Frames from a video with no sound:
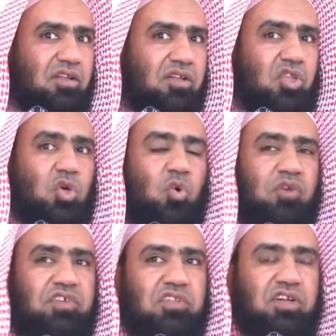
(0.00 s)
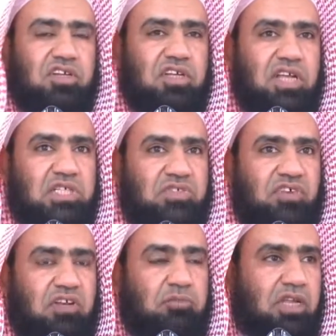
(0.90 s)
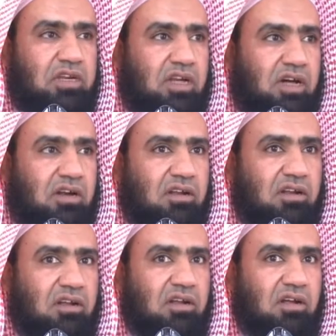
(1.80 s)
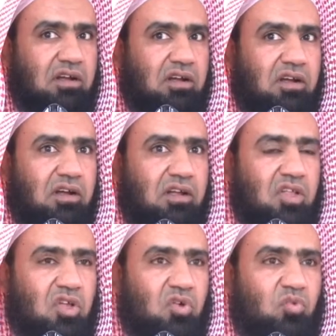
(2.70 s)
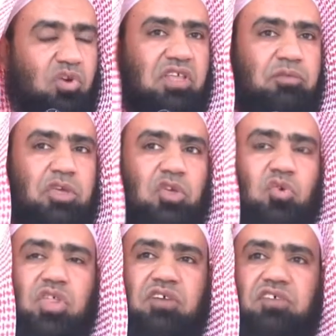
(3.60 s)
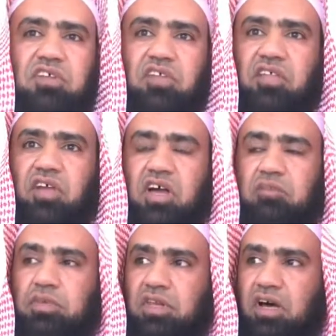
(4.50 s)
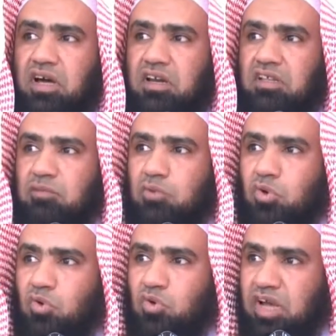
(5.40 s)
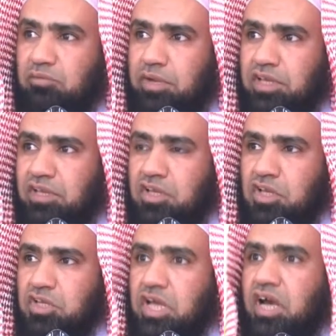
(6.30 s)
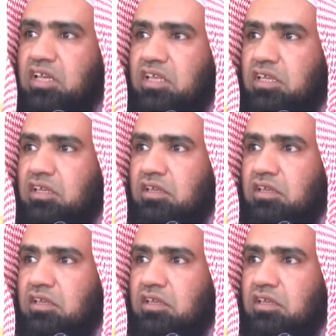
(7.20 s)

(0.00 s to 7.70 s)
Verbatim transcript: اذ هو في الدرك الاسفل من النار واذا به يوضع في ضحضاح من نار يبلغ كعبيه يغلي